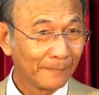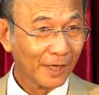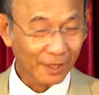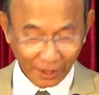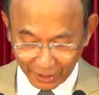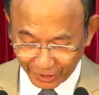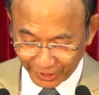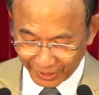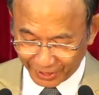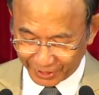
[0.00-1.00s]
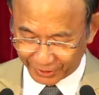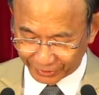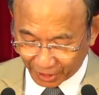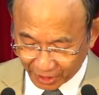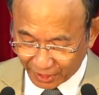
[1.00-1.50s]
con người
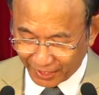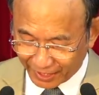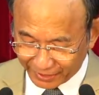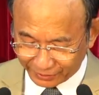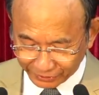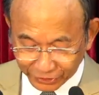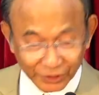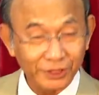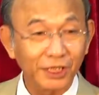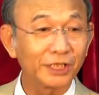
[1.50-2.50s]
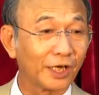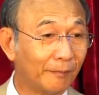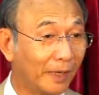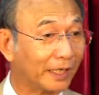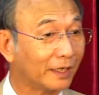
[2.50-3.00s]
tự gây thương tích cho
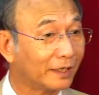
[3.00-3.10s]
mình,